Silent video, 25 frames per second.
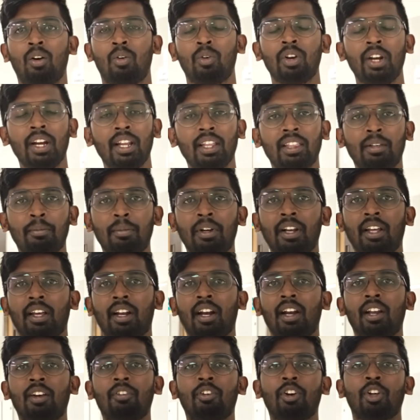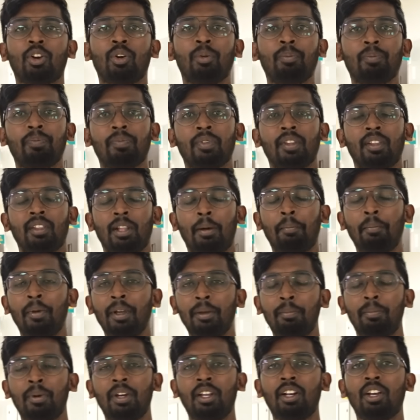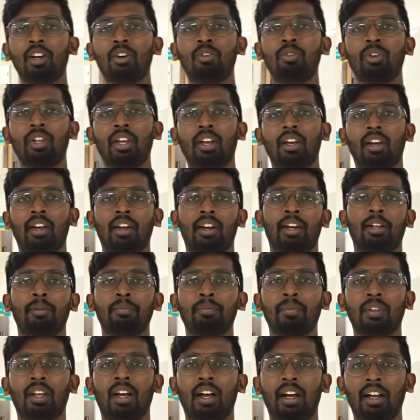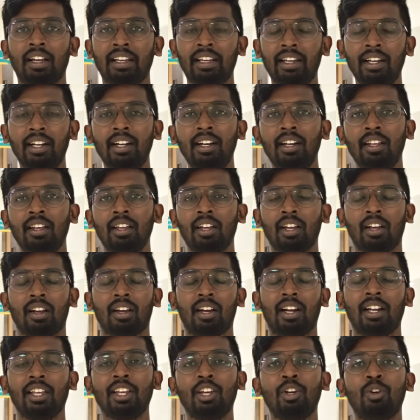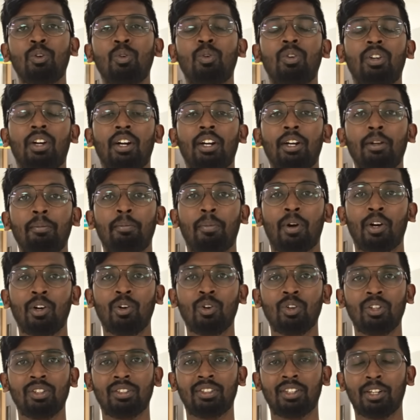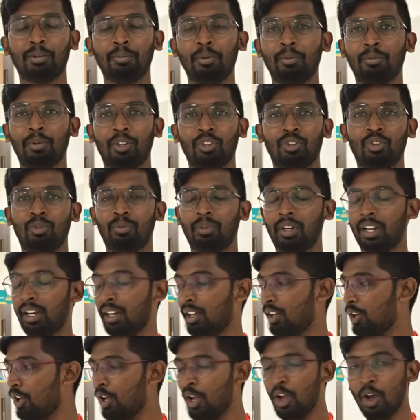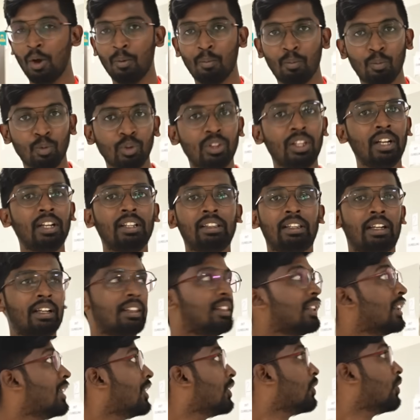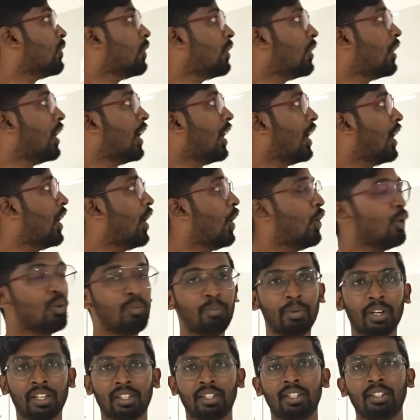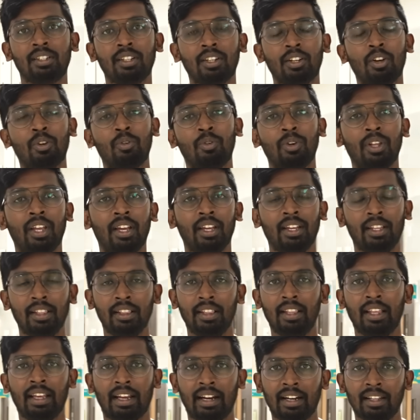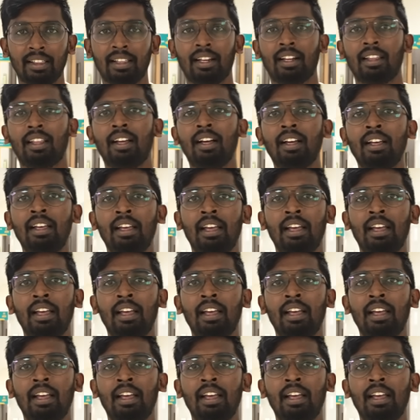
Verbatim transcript: முன்னிட தமிழர்களுக்கு வணக்கம் நம்ம இப்போ இருக்கக்கூடிய இடம் கிண்டி கலைஞர் நூற்றாண்டு பன்னோக்கு சிறப்பு மருத்துவமனையில் முதல் தளத்தில் இருக்கோம் அவுட் பேஷண்ட்ஸ் இருக்கக்கூடிய இந்த இடத்துல தான்